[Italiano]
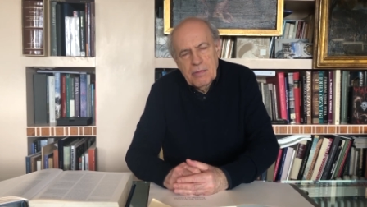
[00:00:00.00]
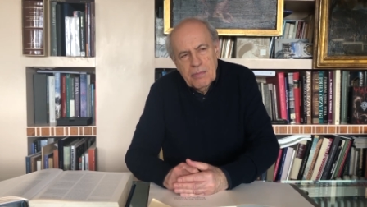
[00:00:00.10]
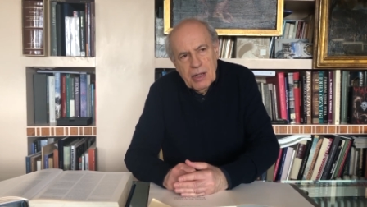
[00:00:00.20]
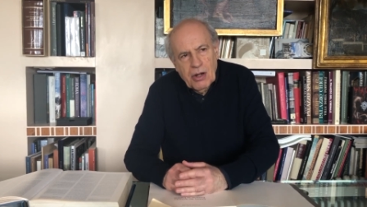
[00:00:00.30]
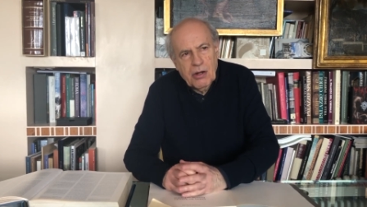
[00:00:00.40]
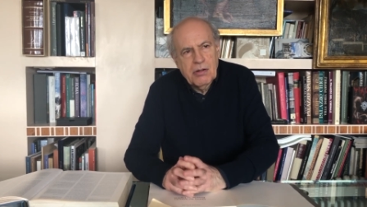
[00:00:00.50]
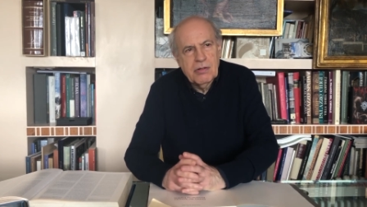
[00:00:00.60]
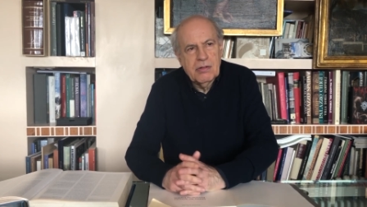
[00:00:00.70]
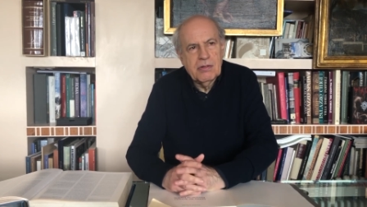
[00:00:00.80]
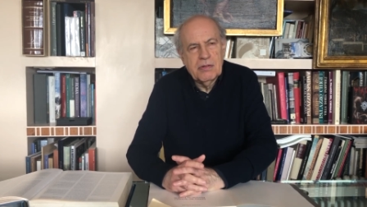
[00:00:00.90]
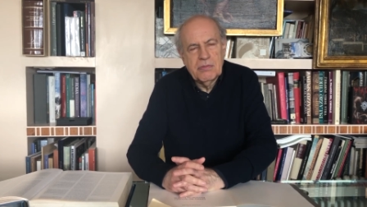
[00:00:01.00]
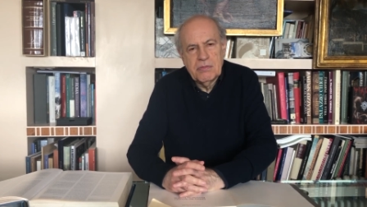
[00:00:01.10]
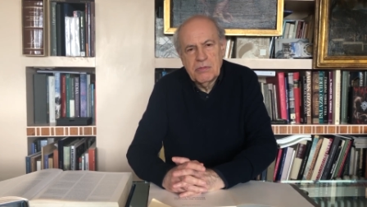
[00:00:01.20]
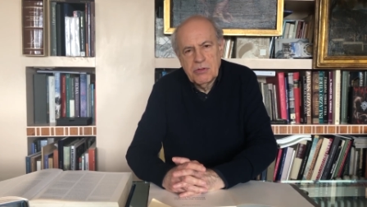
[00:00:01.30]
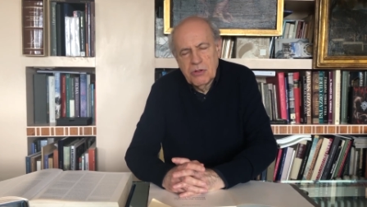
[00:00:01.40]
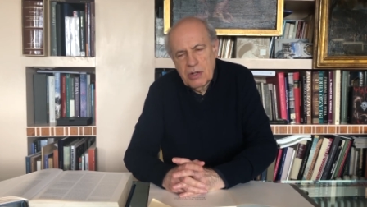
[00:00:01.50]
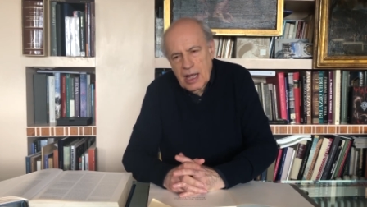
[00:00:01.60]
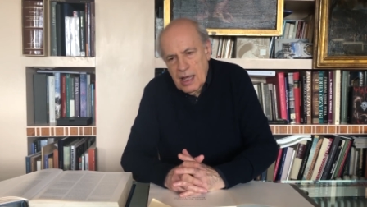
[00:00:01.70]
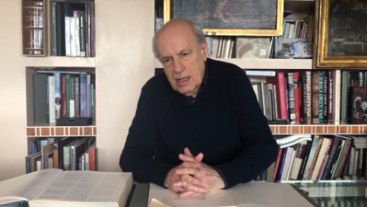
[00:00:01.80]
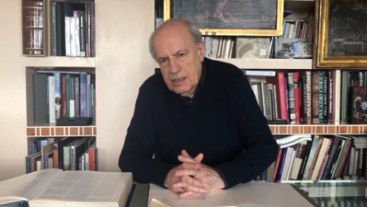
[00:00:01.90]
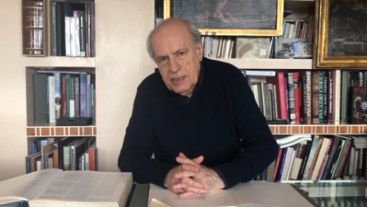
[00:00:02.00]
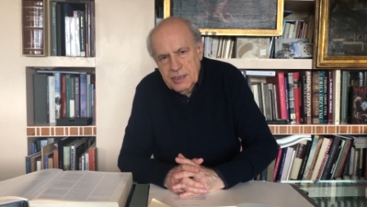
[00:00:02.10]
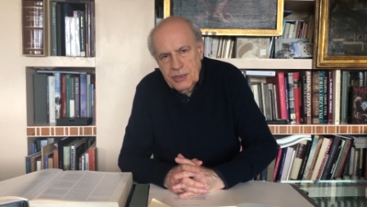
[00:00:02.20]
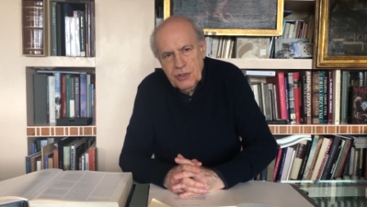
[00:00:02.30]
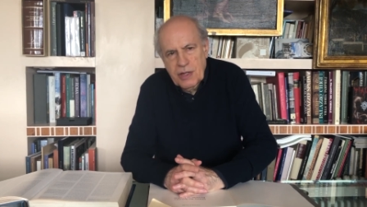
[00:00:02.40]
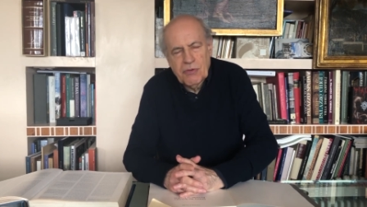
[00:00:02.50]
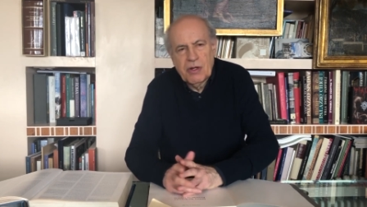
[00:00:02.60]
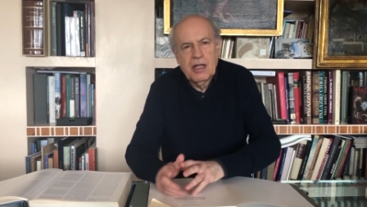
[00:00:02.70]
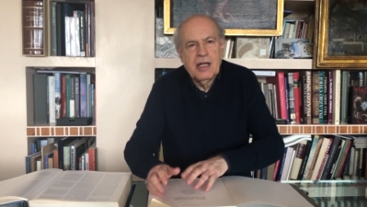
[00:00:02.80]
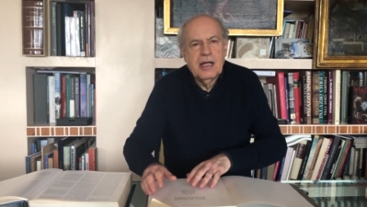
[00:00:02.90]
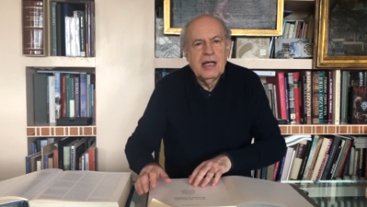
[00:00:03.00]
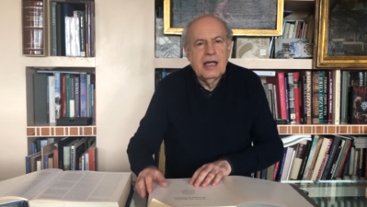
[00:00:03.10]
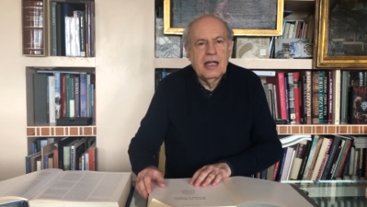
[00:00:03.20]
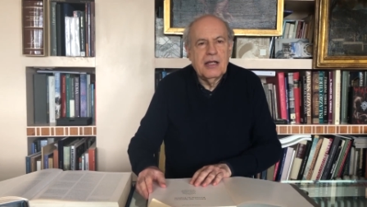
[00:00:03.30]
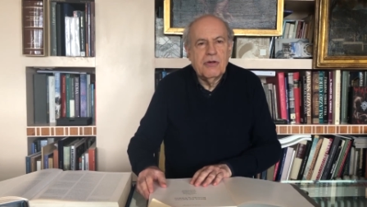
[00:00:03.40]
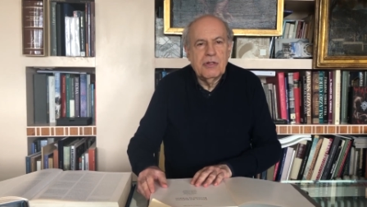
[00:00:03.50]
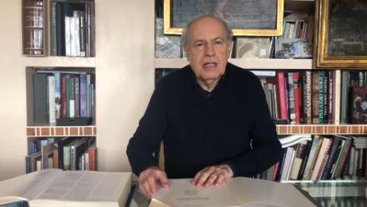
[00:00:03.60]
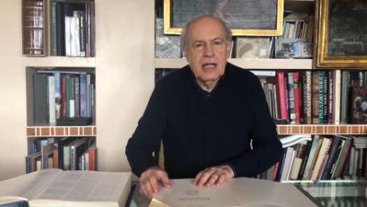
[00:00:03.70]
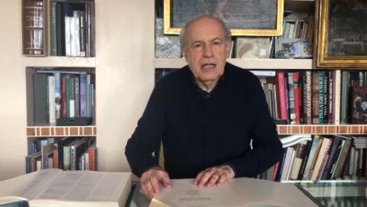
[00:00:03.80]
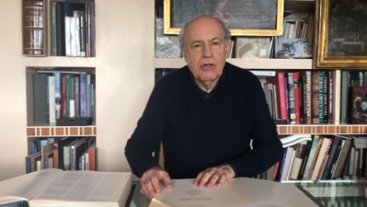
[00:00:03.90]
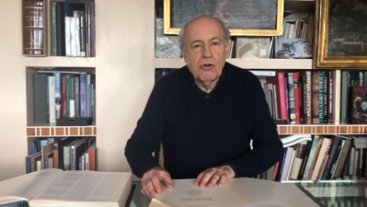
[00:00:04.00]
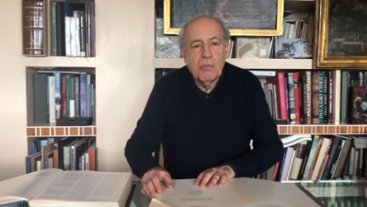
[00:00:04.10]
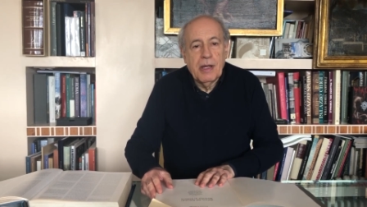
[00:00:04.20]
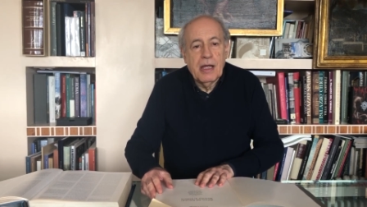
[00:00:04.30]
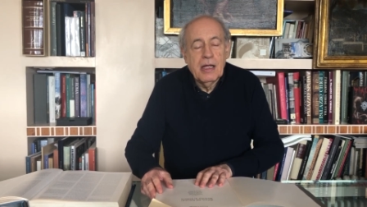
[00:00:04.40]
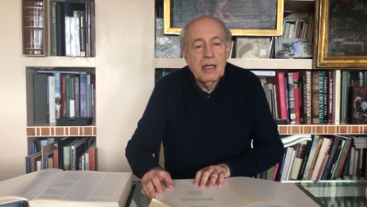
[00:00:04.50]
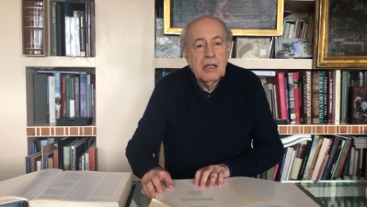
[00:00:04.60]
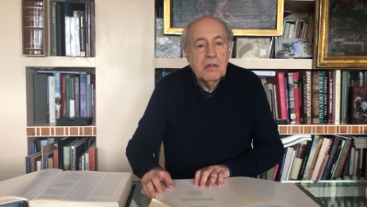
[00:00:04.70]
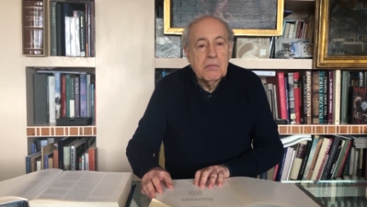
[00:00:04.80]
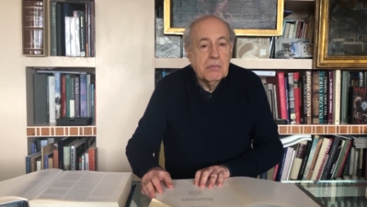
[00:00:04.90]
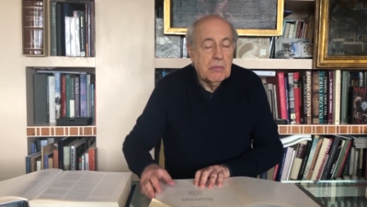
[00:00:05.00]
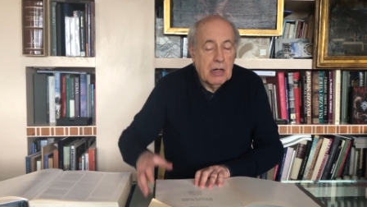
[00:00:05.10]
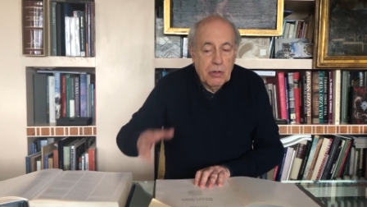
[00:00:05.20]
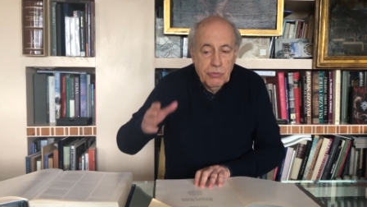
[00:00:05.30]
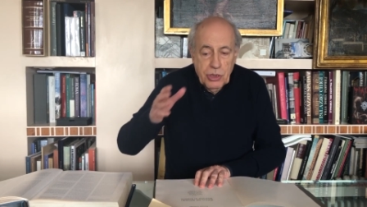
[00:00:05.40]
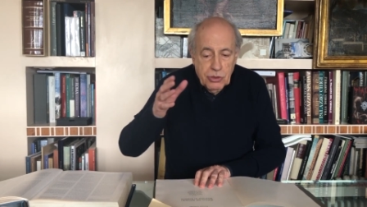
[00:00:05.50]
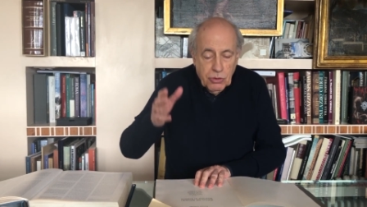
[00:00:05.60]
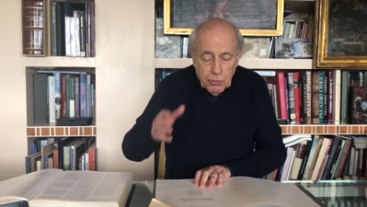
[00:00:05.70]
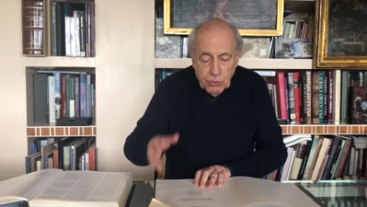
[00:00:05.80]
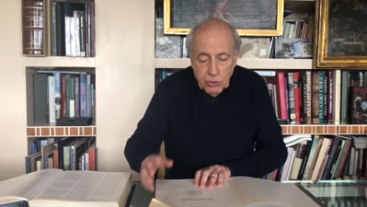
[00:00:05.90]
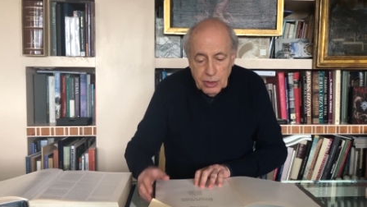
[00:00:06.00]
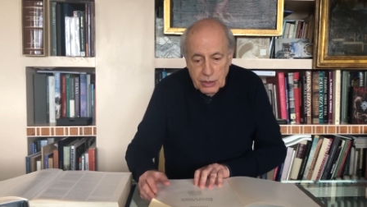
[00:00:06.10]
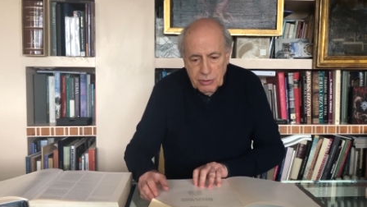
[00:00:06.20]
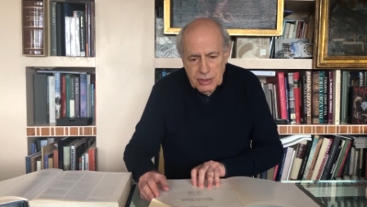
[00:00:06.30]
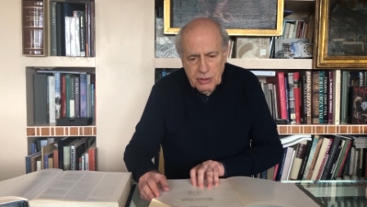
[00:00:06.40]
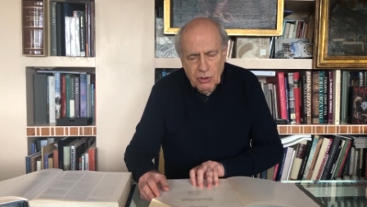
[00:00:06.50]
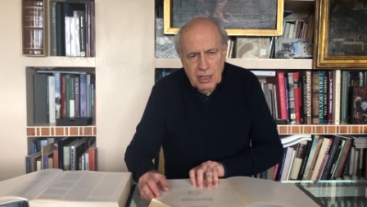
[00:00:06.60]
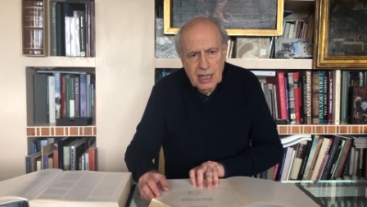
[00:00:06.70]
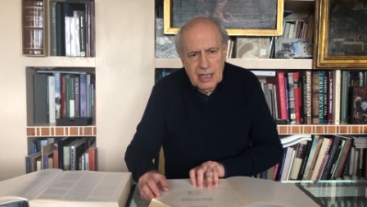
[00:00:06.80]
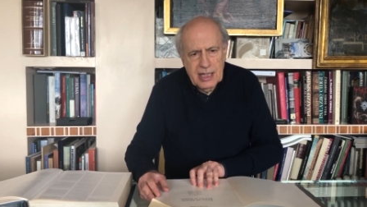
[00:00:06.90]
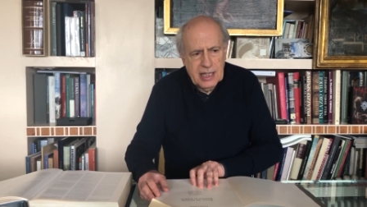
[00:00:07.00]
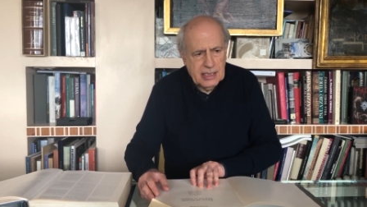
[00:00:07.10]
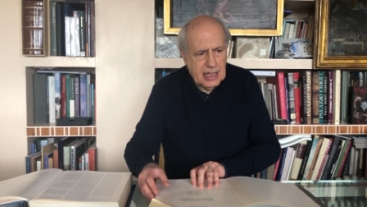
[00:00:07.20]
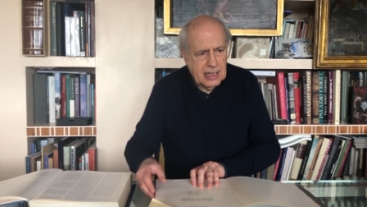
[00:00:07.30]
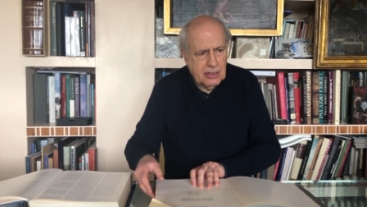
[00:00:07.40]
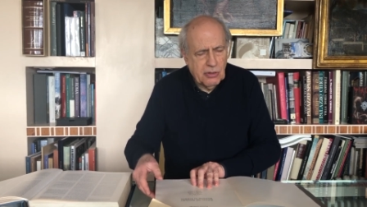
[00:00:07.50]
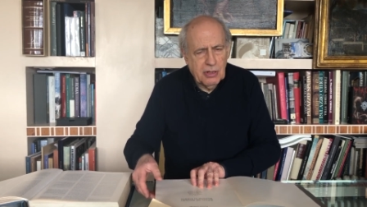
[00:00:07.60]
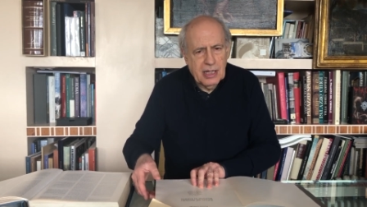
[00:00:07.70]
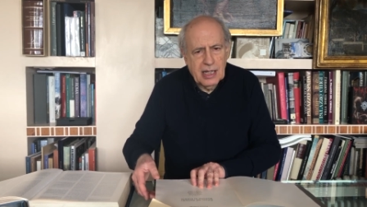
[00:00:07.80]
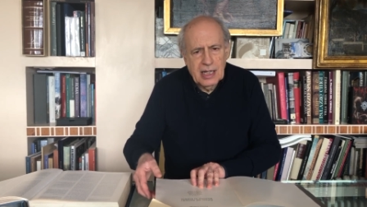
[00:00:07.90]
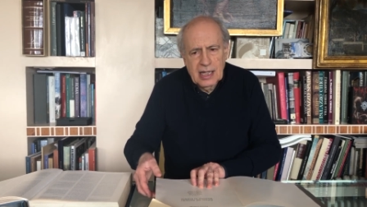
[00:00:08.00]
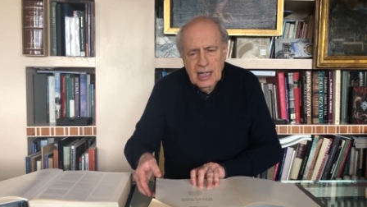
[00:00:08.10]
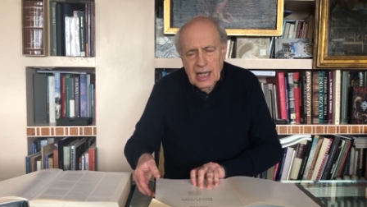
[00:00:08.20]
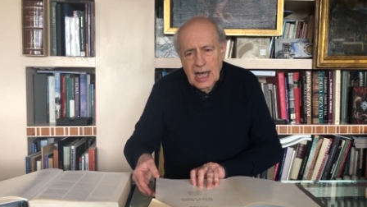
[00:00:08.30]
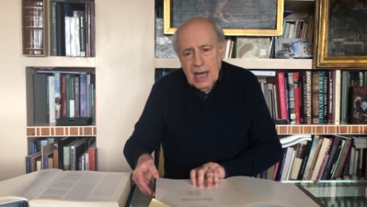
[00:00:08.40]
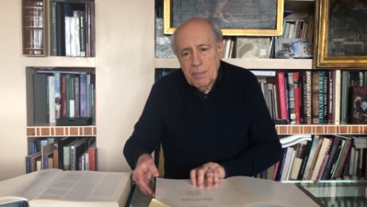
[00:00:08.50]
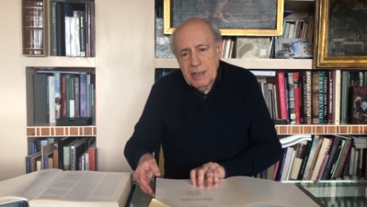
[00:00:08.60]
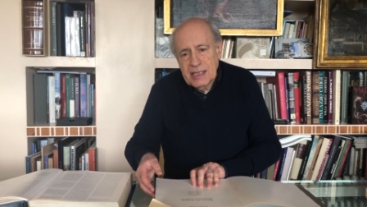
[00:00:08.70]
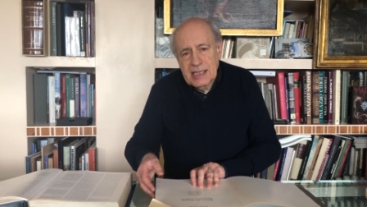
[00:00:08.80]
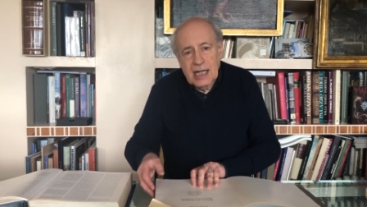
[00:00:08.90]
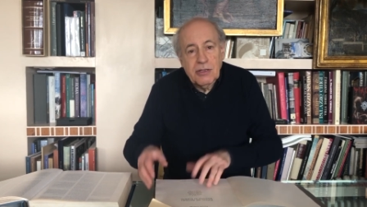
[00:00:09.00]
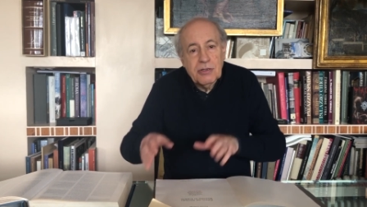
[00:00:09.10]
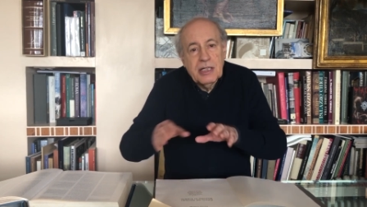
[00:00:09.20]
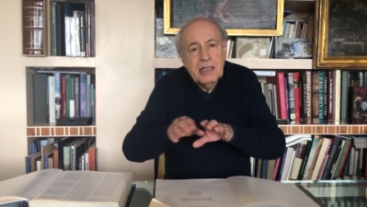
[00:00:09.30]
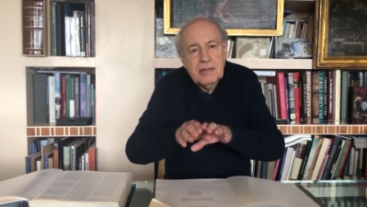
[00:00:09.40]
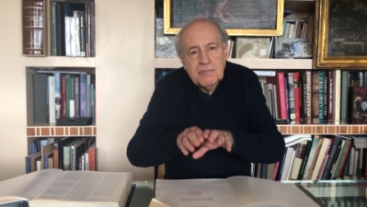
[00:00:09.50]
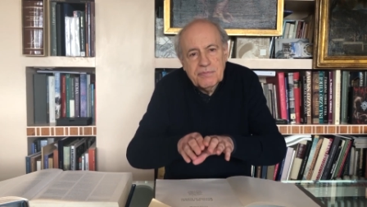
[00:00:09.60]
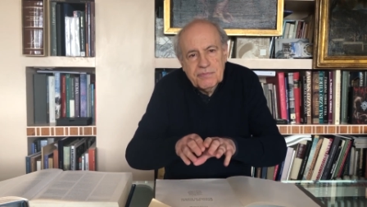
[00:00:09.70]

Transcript: però non è disdicevole ricordare come a un certo punto della sua storia la Chiesa cattolica ha pensato di